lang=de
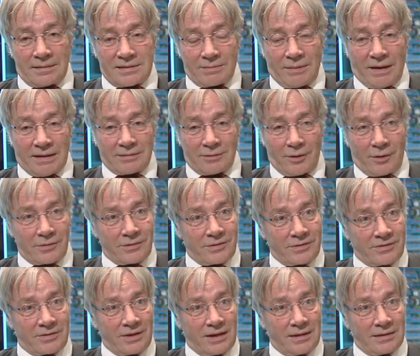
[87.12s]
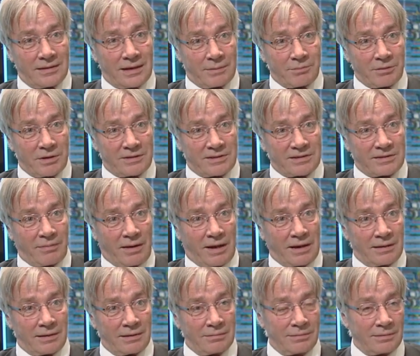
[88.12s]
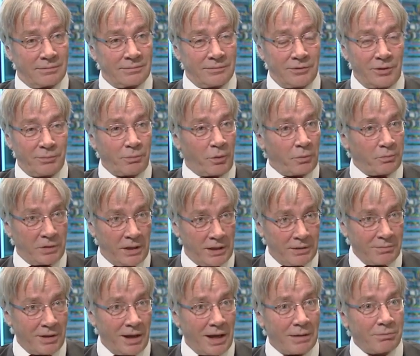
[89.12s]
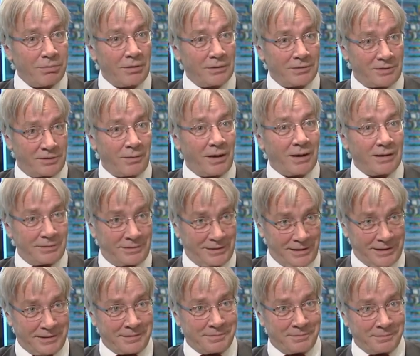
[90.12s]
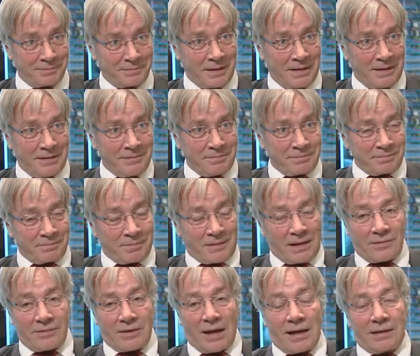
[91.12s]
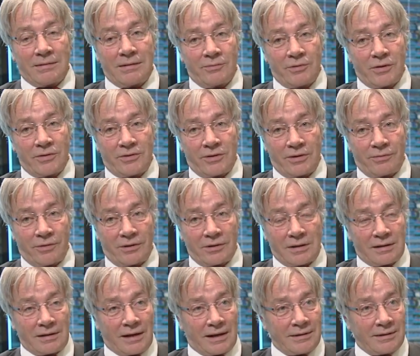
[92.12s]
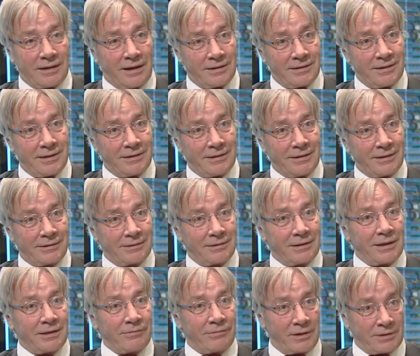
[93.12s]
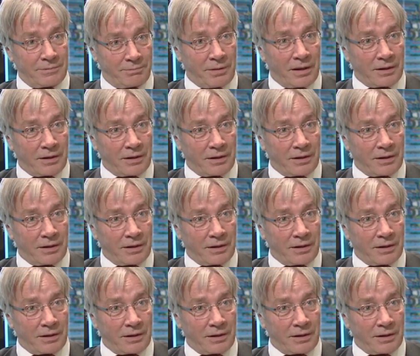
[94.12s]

2010 habe ich zwei nicht Probleme, aber zwei Ideen. Das eine wird sich von alleine erledigen, ich werde